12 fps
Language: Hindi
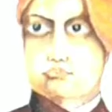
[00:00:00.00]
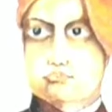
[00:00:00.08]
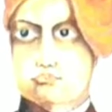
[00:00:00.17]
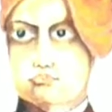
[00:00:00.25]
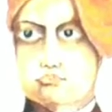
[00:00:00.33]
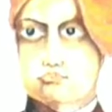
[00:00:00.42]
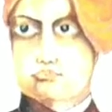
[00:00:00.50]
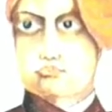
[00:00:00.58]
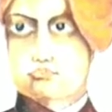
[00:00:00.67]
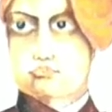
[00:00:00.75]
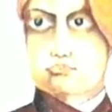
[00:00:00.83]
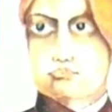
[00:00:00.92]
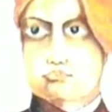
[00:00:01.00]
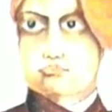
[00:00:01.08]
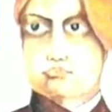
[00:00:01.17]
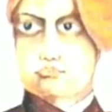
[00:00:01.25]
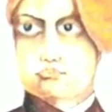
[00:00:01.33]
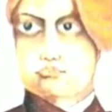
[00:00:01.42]
थोड़ लिखा हुआ है
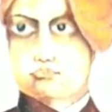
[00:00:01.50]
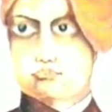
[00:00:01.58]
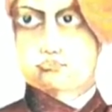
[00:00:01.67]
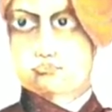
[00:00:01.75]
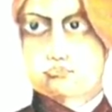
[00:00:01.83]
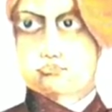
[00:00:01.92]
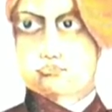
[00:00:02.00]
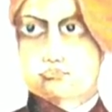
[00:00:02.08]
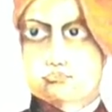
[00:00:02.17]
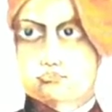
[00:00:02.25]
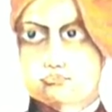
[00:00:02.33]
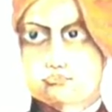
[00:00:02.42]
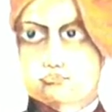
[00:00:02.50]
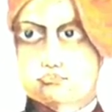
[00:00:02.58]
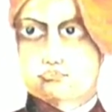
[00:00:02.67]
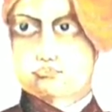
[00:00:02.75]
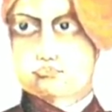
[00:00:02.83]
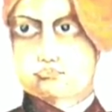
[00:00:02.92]
अराइज अवेक
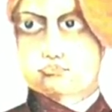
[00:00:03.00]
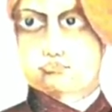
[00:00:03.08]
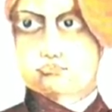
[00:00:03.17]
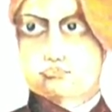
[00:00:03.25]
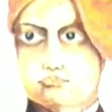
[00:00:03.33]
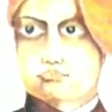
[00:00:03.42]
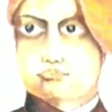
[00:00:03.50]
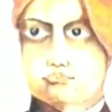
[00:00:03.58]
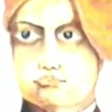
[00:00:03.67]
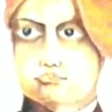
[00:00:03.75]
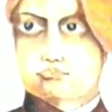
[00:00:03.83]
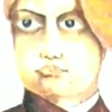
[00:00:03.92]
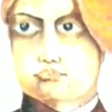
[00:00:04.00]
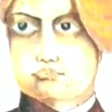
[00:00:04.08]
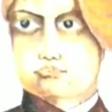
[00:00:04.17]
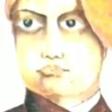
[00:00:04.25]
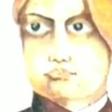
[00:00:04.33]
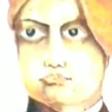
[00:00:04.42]
एंड स्टॉप नॉट
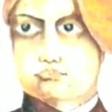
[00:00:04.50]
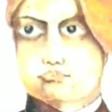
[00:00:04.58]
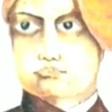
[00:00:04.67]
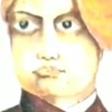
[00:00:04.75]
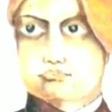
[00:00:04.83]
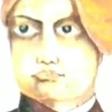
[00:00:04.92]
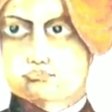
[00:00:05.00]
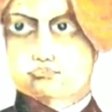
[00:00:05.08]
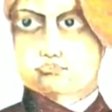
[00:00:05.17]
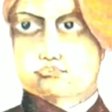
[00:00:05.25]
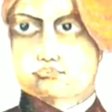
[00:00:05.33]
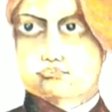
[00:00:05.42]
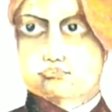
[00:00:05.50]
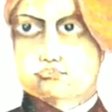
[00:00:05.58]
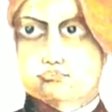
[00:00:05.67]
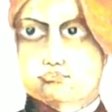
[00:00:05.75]
टिल द गोल इज रीच्ड